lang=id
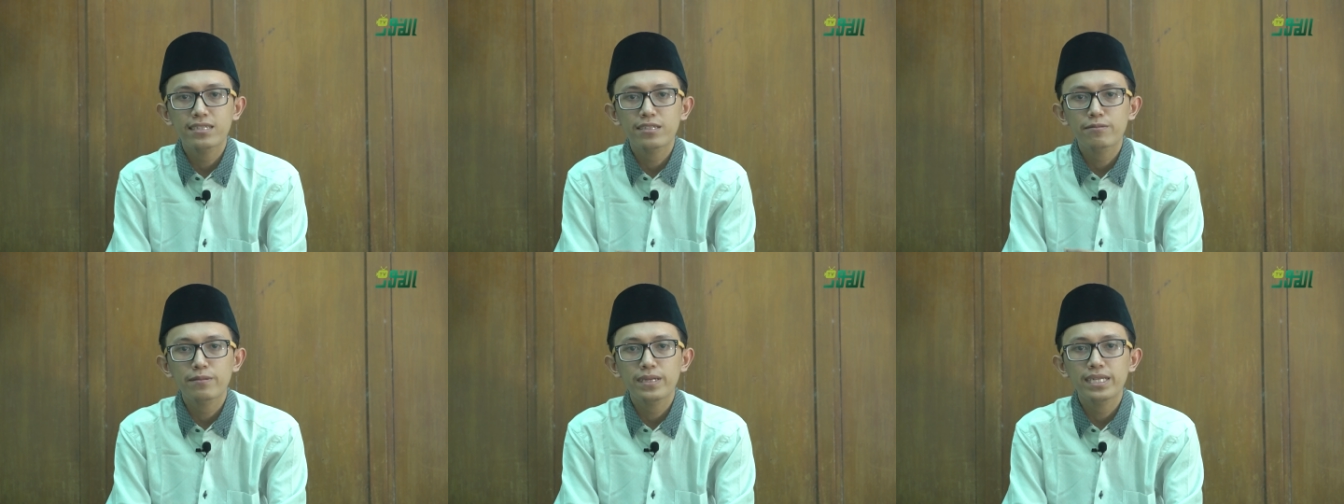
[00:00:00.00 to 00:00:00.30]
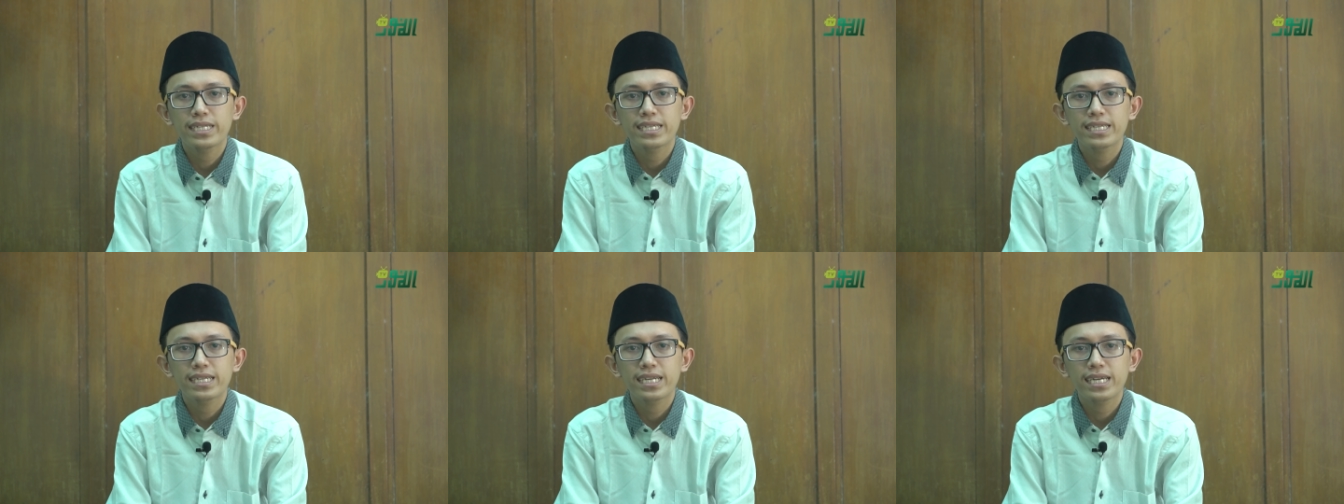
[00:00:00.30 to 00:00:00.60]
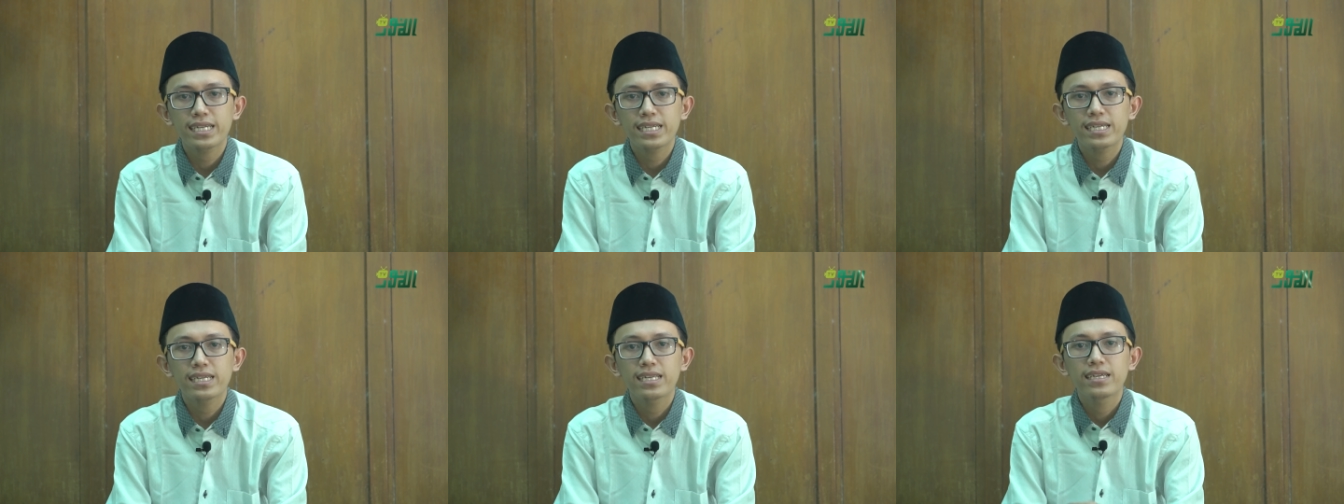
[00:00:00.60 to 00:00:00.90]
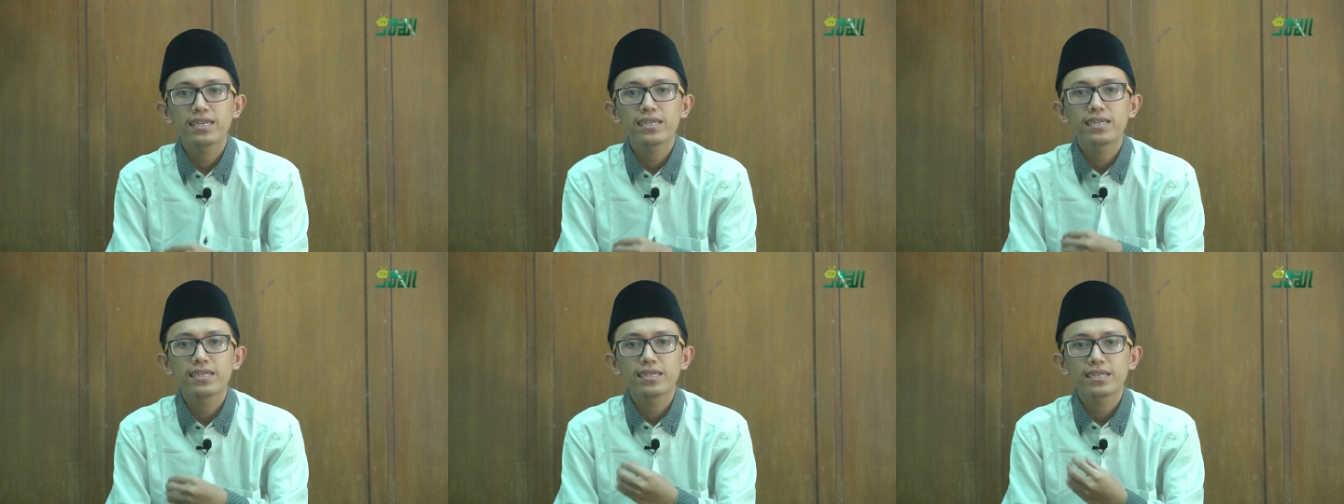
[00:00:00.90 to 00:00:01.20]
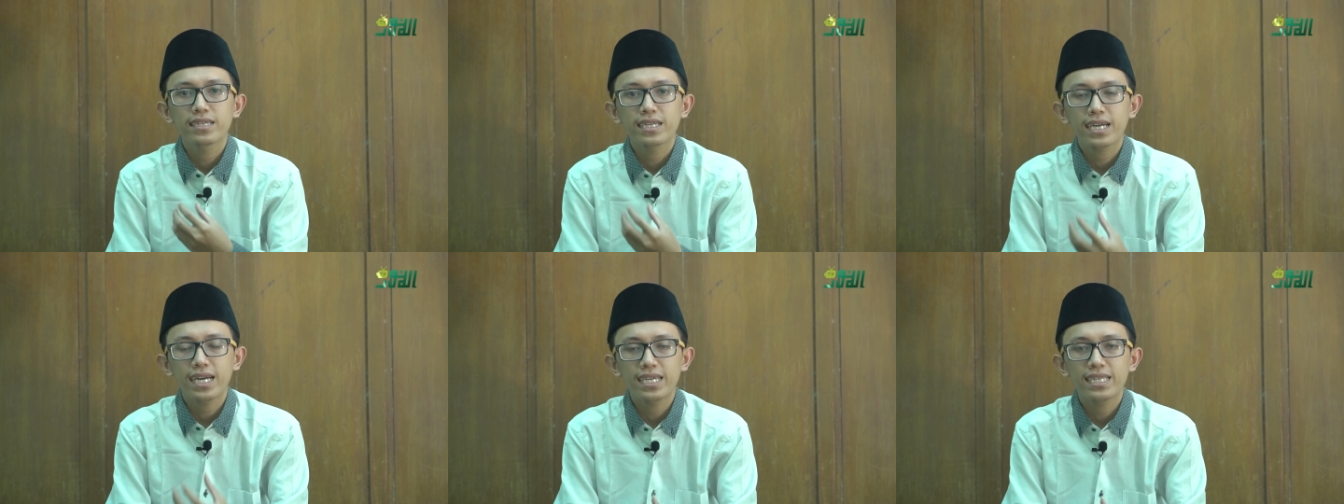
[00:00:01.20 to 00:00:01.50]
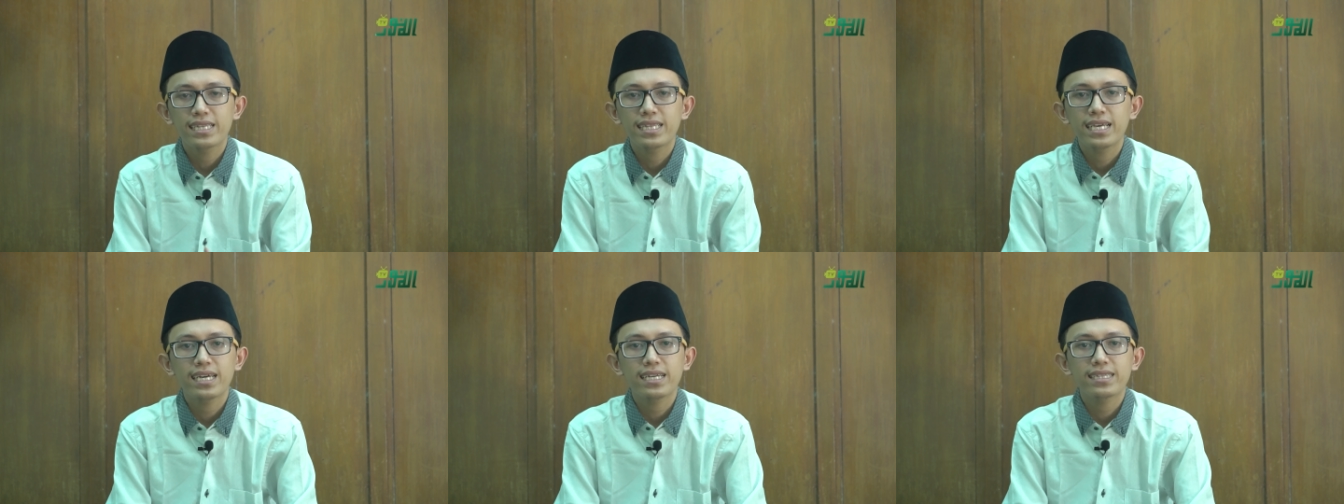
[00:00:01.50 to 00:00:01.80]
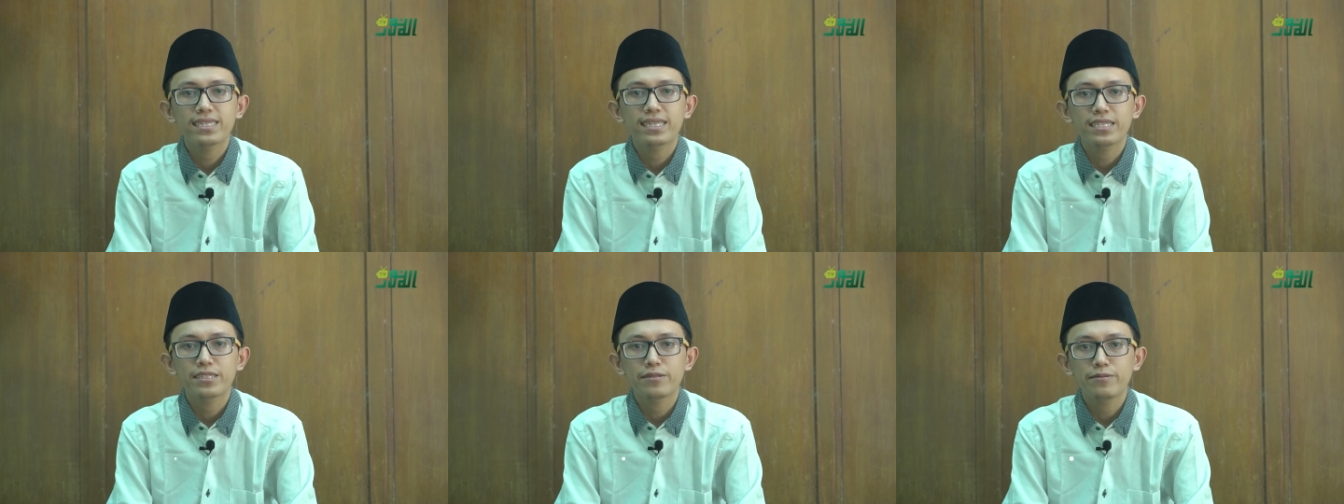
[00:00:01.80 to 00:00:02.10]
sesuai dengan kaidah
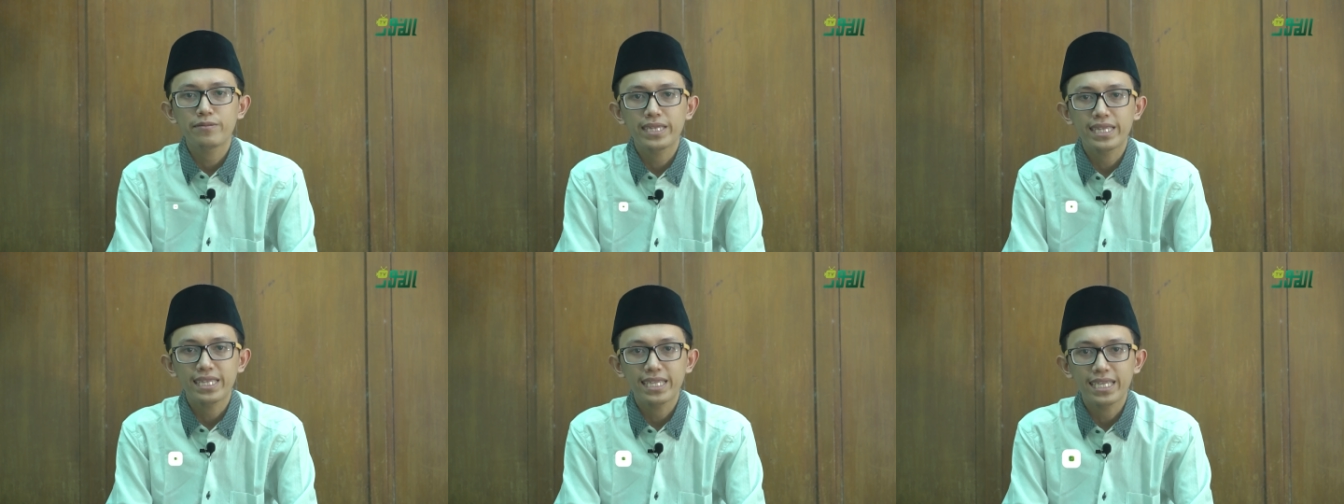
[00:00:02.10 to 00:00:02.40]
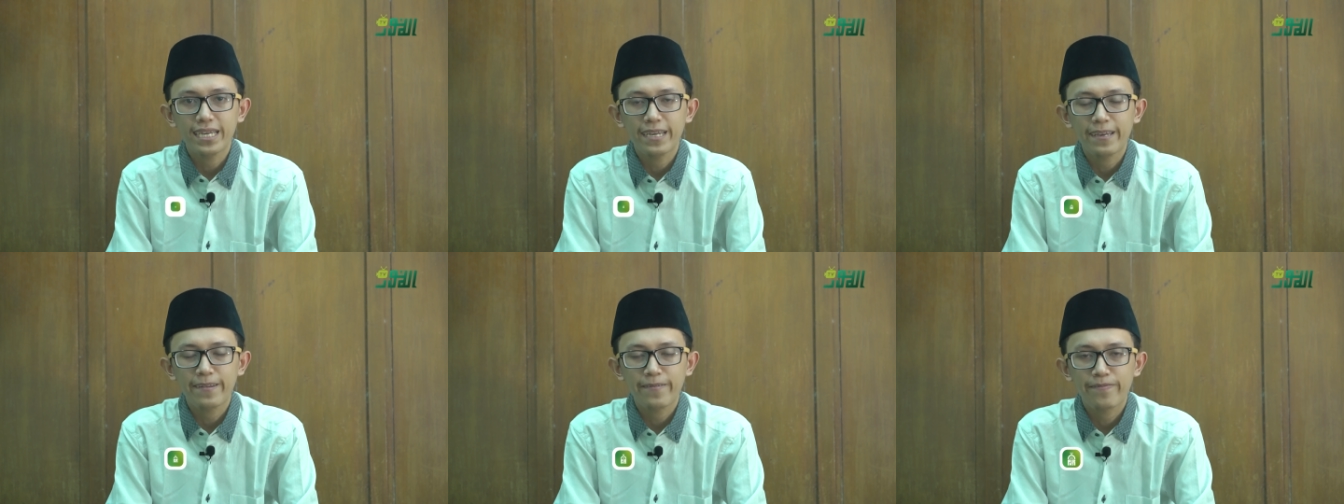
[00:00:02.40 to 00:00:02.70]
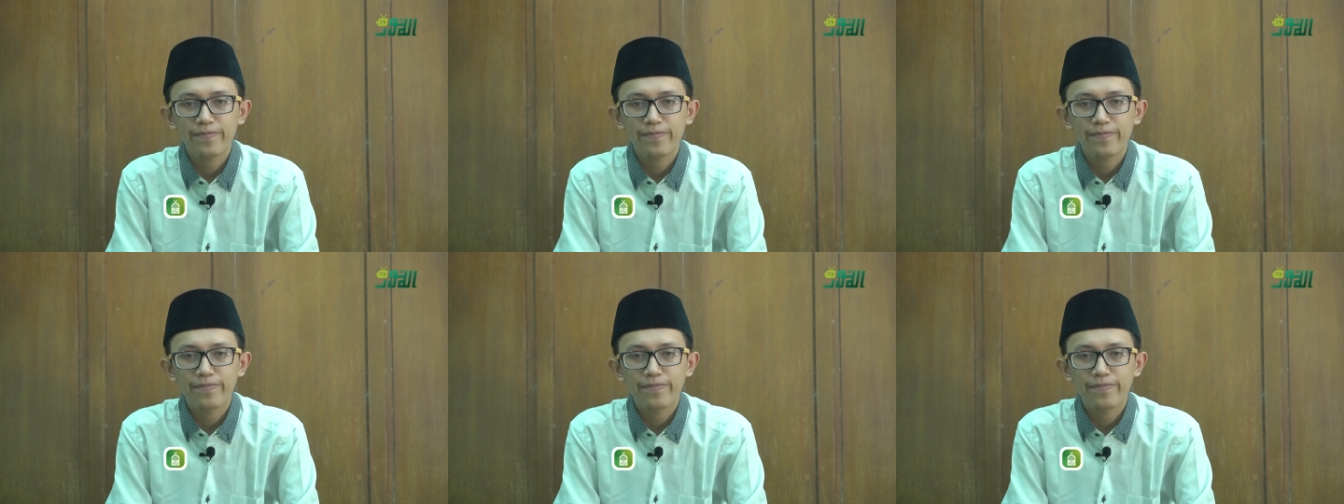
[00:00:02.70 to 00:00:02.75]
tajwidnya.